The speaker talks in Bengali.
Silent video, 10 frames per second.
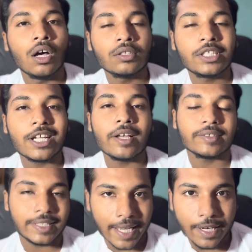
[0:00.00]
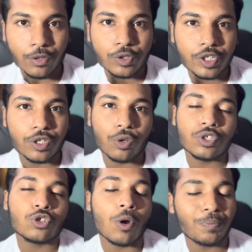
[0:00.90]
যেটা সেকেন্ড হচ্ছে সেটা হচ্ছে
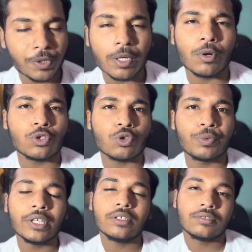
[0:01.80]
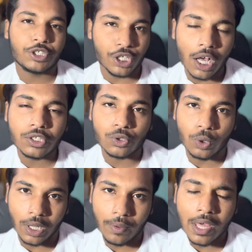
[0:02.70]
সবথেকে বড় ছবি সিরাজ
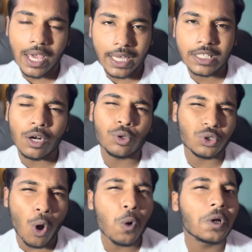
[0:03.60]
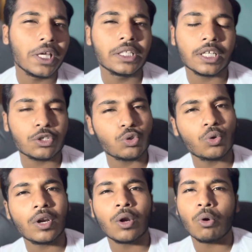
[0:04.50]
দোল্লা এছাড়াও টং লিং থেকে শুরু
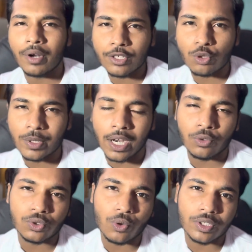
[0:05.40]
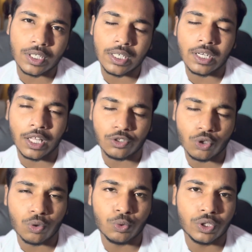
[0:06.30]
করে আরও অনেক ছবি অ্যানাউন্স করেছিলেন রাজ
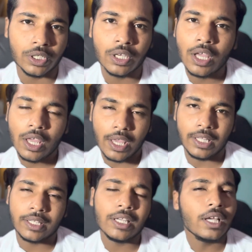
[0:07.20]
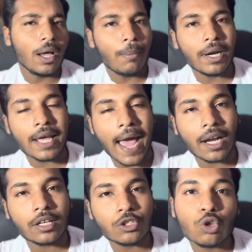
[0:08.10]
চক্রবর্তীর এতে বাট
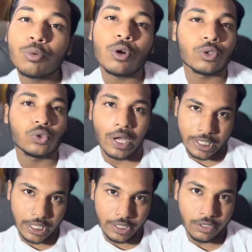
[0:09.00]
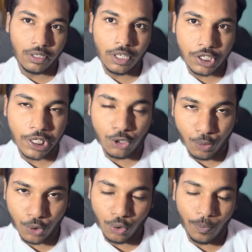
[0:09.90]
একটা ছবিও কিন্তু আসেনি সেই
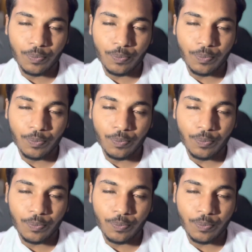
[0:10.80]
ছবিগুলো